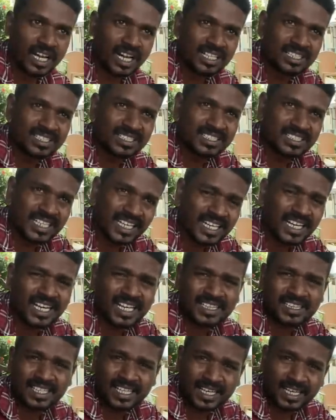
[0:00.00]
அது
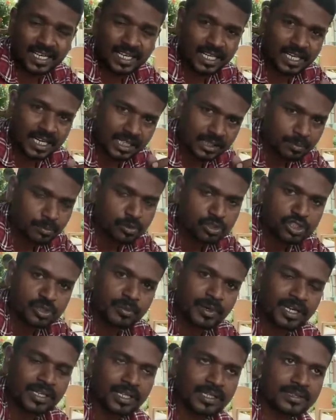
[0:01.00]
என்னன்னே தெரியல அது பூச்சி
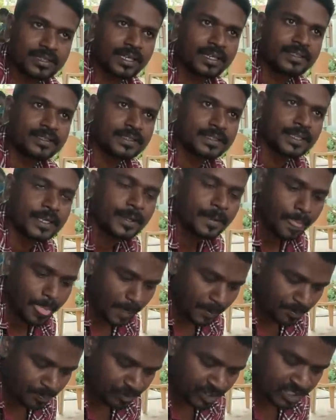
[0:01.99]
மாதிரி தான் தெரிஞ்சுது
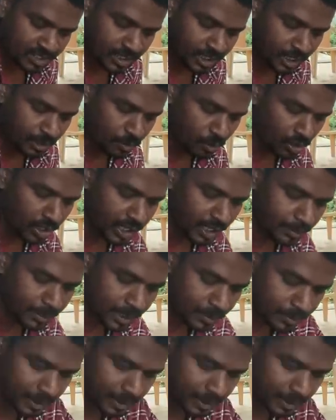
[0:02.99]
சரி ஓகே அப்படின்னு